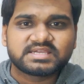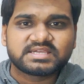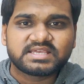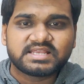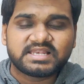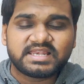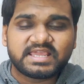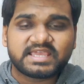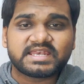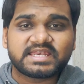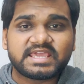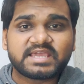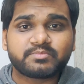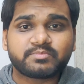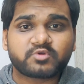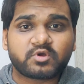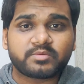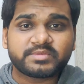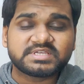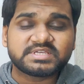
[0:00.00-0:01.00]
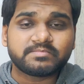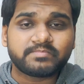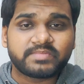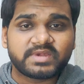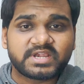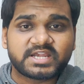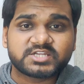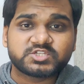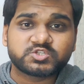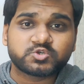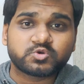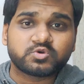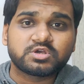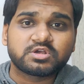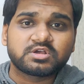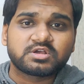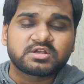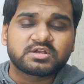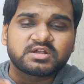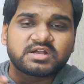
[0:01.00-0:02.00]
लेकिन एक प्रॉमिसिंग प्लेयर जो
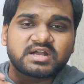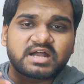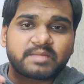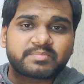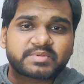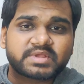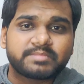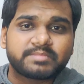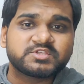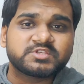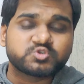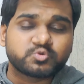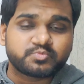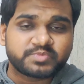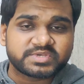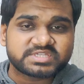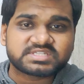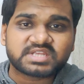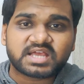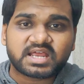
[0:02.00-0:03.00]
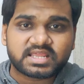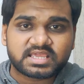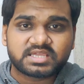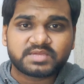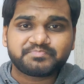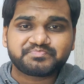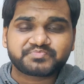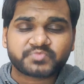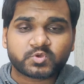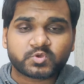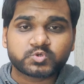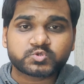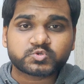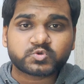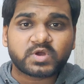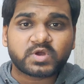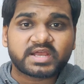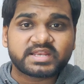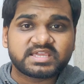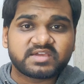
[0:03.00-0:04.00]
अपकमिंग सुपरस्टार है उसको
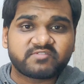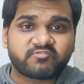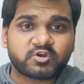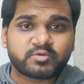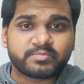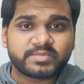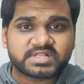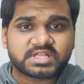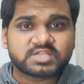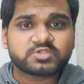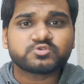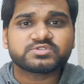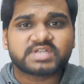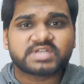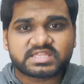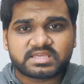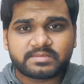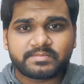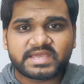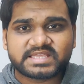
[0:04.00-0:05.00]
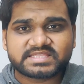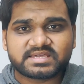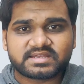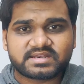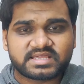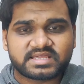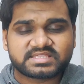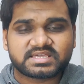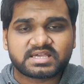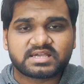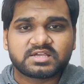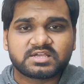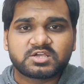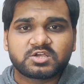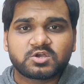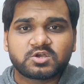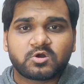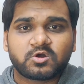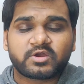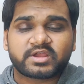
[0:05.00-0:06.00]
अगर ये अवार्ड मिलता तो ज़्यादा बेहतर रहता
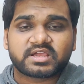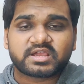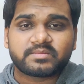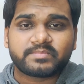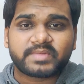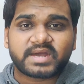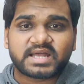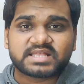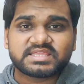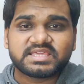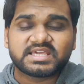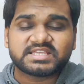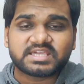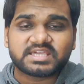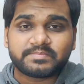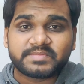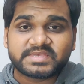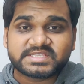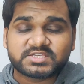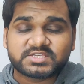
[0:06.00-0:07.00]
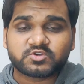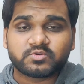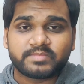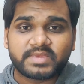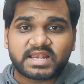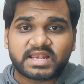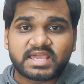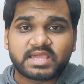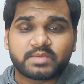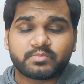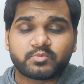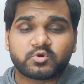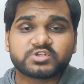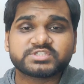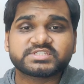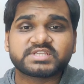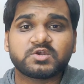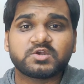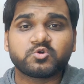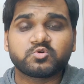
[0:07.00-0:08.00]
और अगर बात किया जाए मेसी को मिला है बहुत
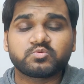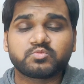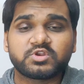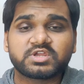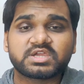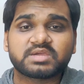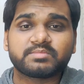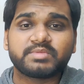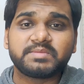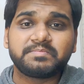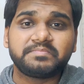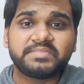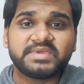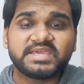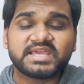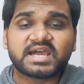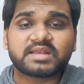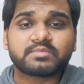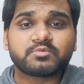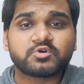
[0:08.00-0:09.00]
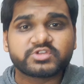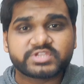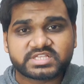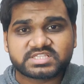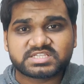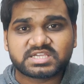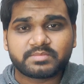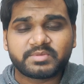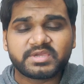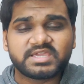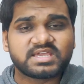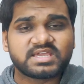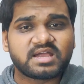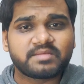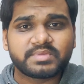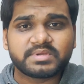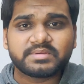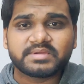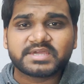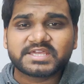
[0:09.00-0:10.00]
सारे लोग बोलेंगे भाई पी बहुत अच्छा है भाई यहाँ
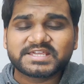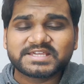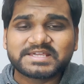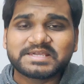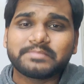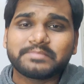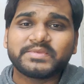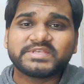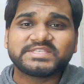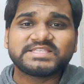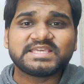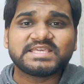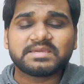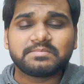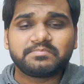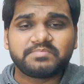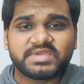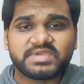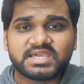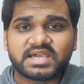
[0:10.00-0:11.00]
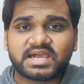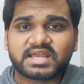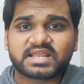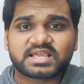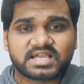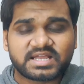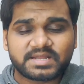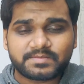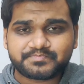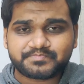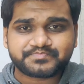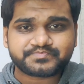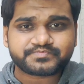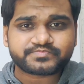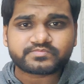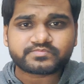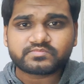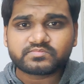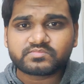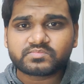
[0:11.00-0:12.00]
पे मेसी के पी का
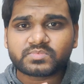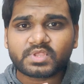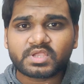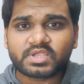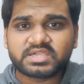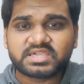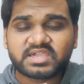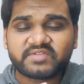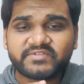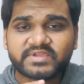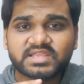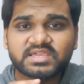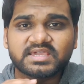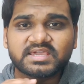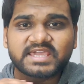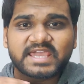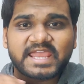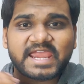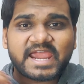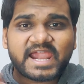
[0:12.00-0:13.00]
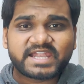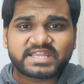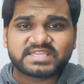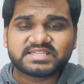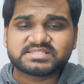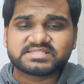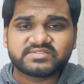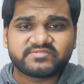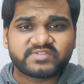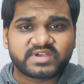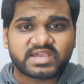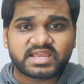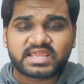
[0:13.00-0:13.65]
या फिर एड एजेंसी वगैरह